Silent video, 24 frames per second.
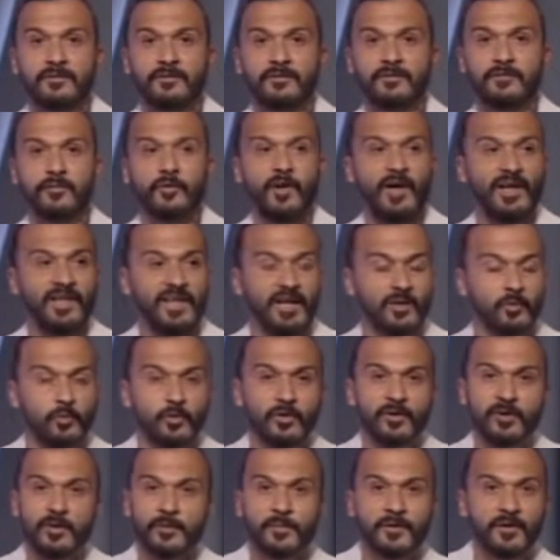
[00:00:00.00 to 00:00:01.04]
فالواحد عنده
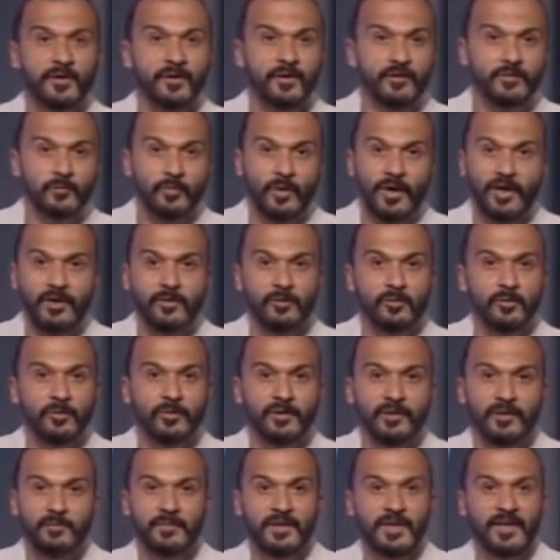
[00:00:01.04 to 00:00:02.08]
الخبرات وعنده
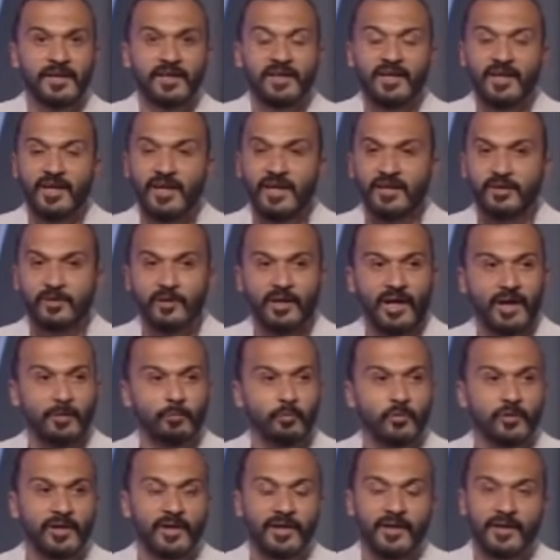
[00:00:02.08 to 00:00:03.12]
الامكانيات
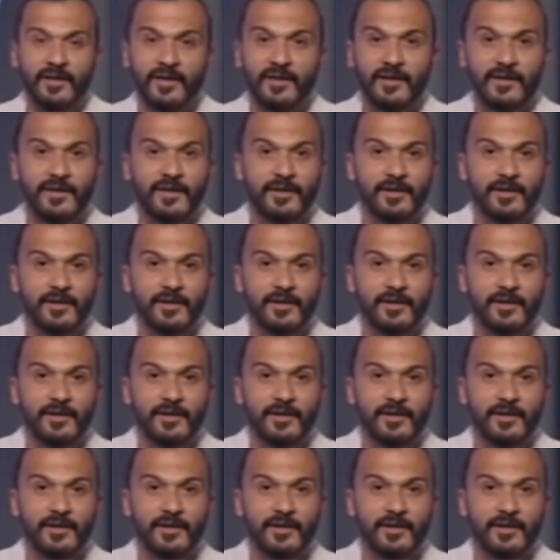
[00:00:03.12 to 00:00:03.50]
الحمد لله